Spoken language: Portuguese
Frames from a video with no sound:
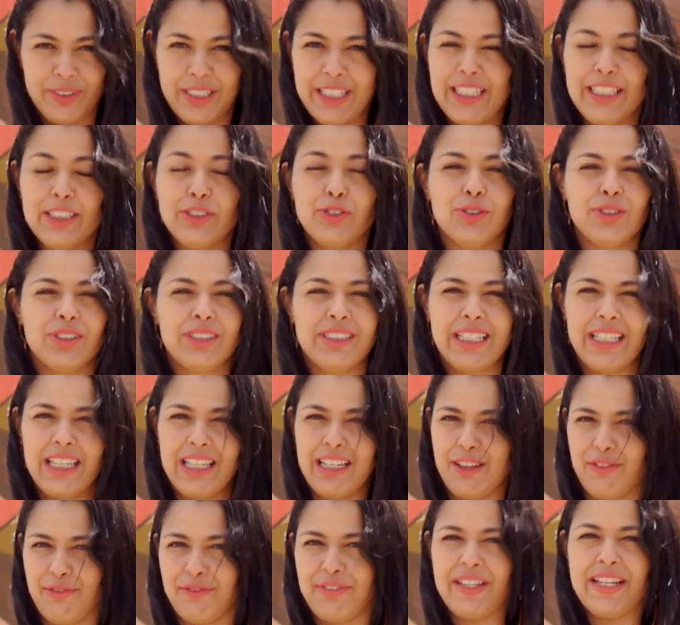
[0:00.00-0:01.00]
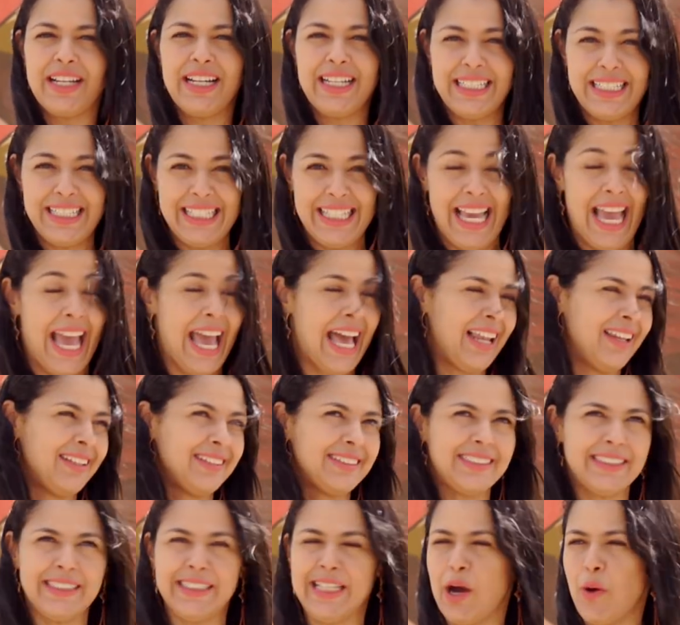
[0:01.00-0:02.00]
Isso significa que
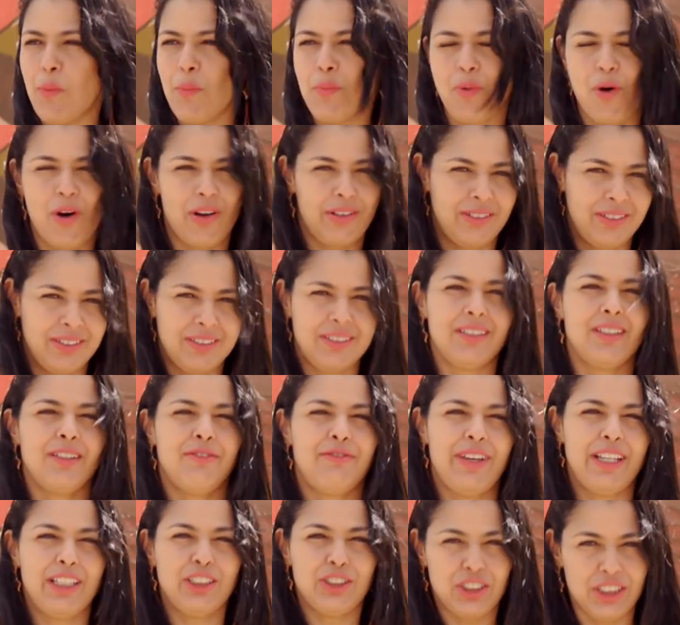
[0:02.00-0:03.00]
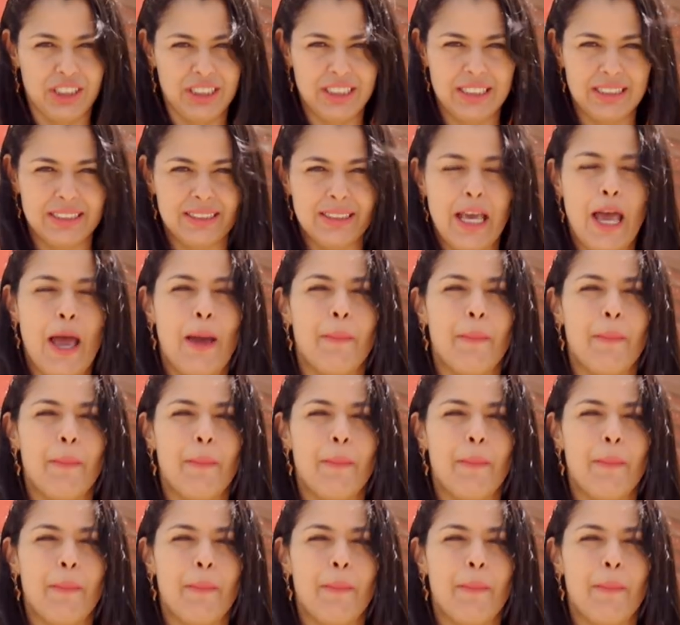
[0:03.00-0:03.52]
elas não podem ser vendidas.